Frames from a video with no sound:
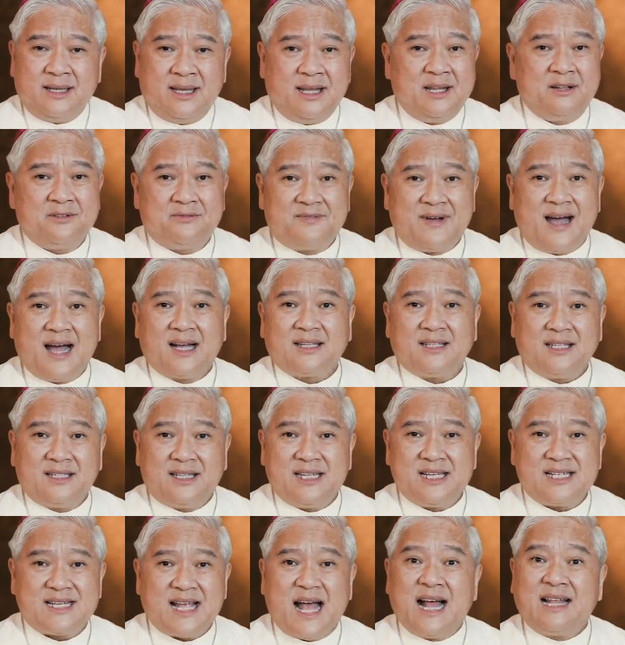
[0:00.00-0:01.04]
In fact, it
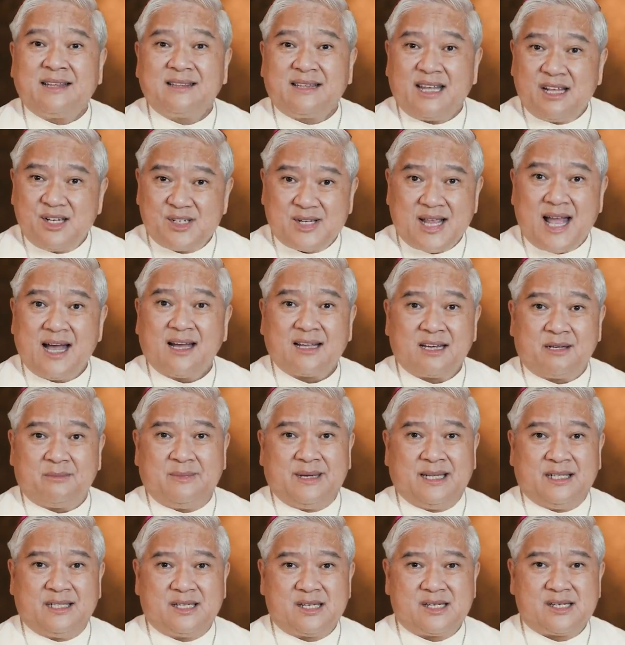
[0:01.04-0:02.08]
is
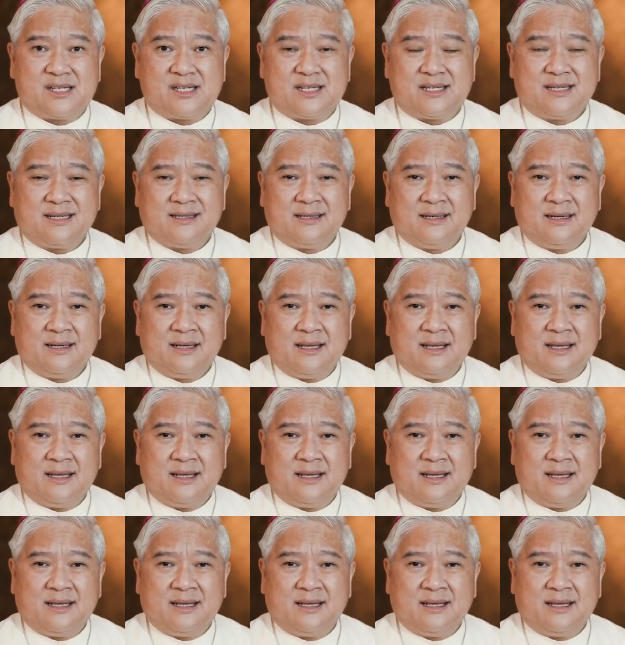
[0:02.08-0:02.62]
anti-sacraments